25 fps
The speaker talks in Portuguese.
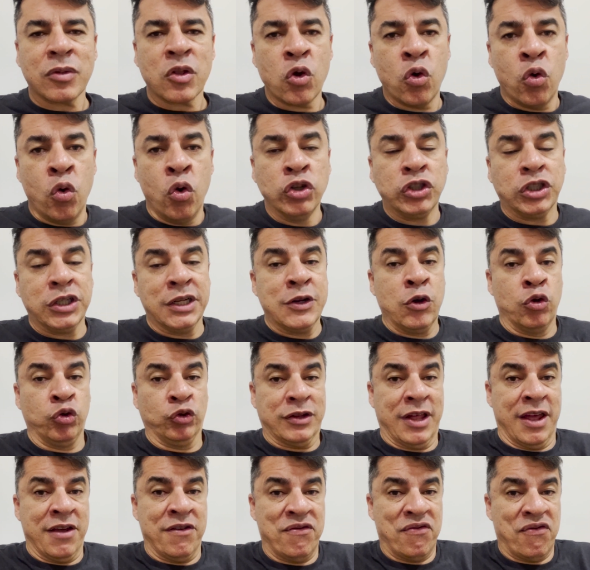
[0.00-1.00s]
Onde não
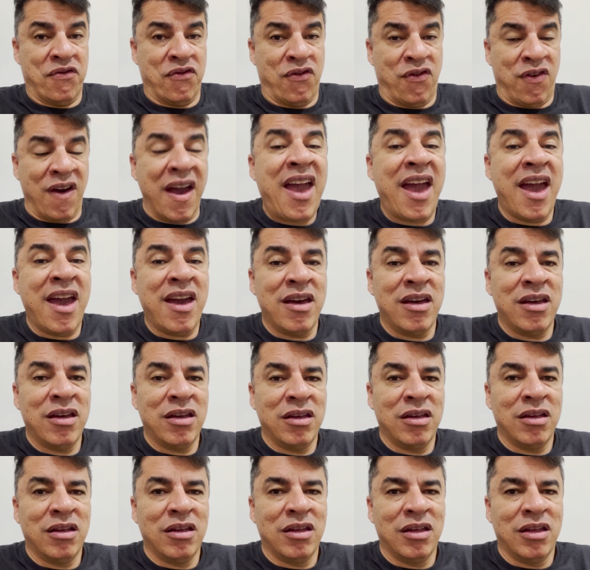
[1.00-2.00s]
tem fé,
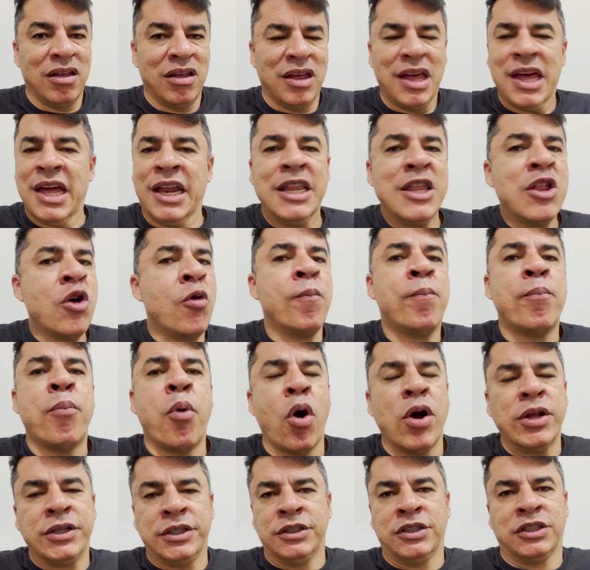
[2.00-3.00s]
ele não
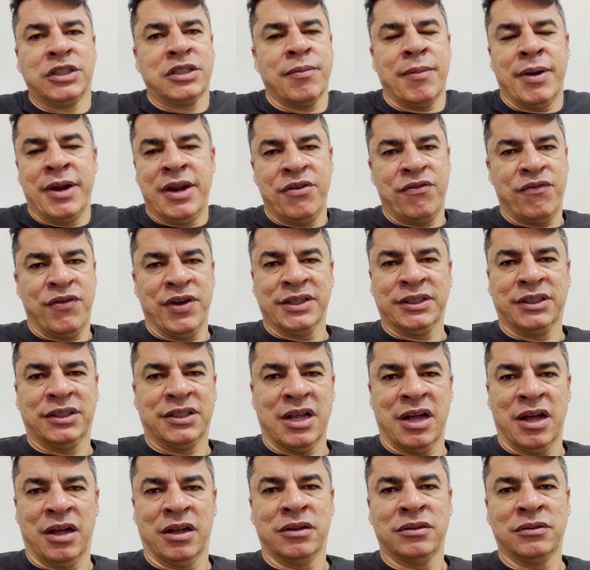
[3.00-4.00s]
pode se
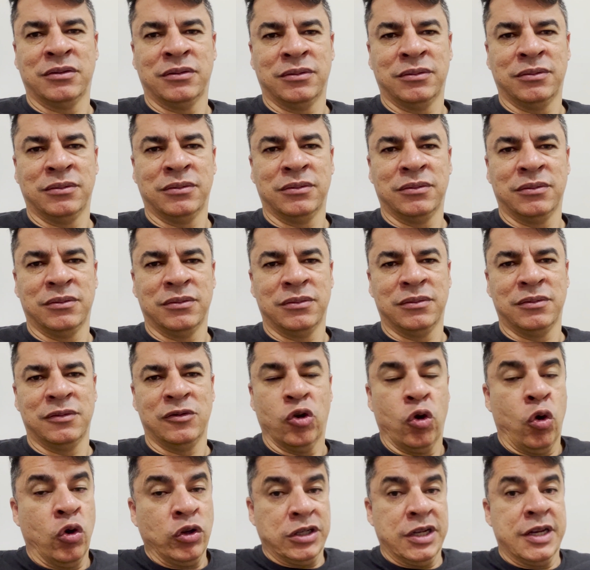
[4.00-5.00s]
manifestar.
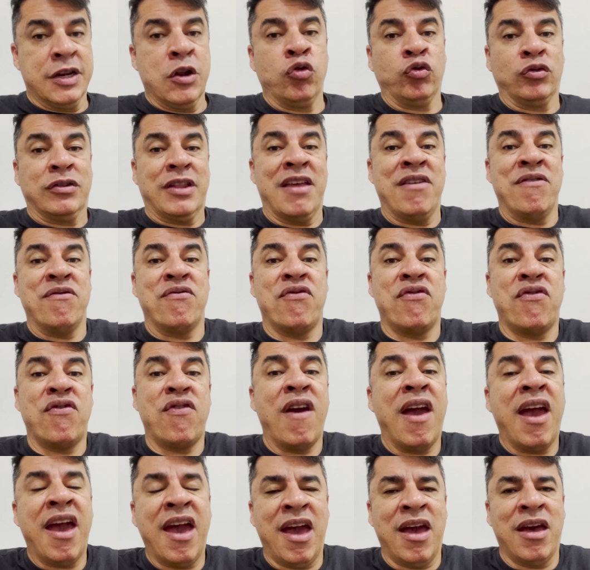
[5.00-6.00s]
Onde não tem
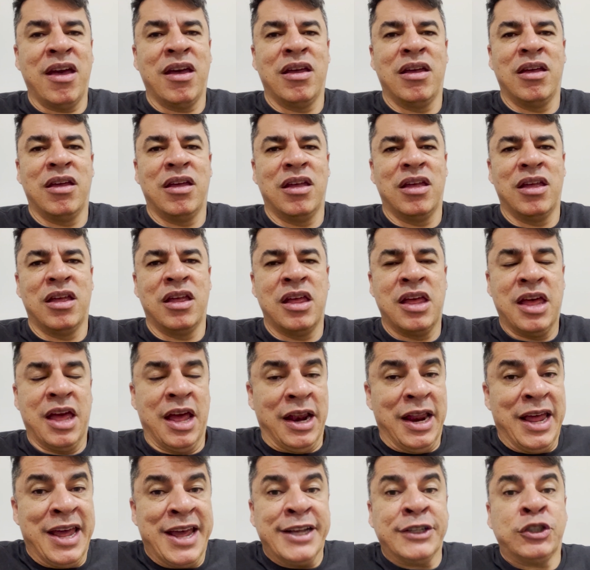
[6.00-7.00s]
fé,
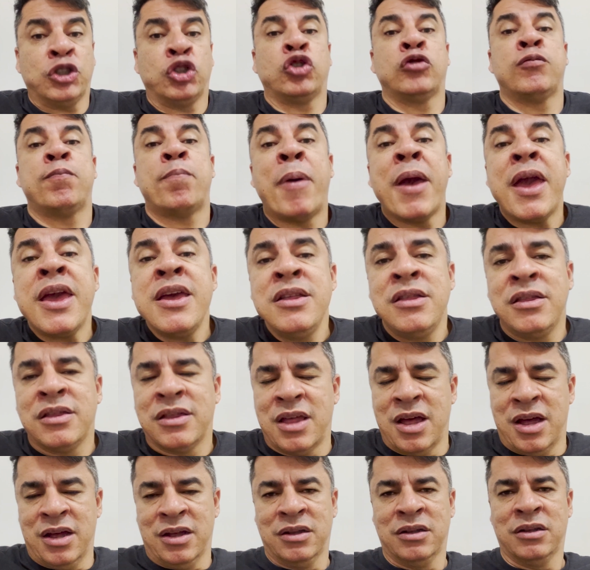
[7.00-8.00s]
ele
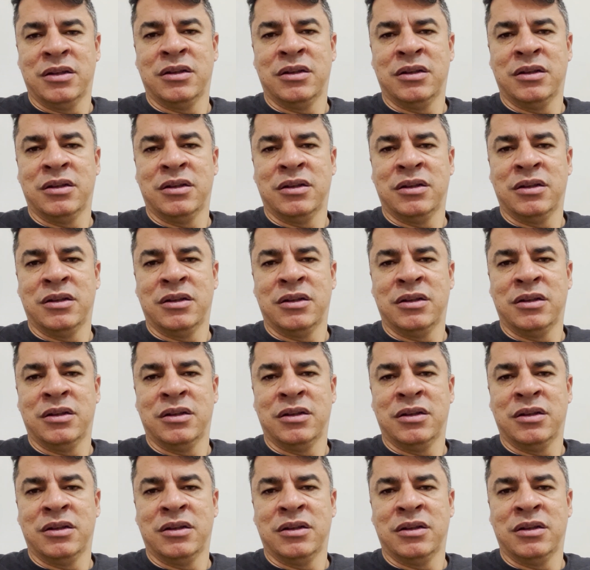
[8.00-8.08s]
respeita.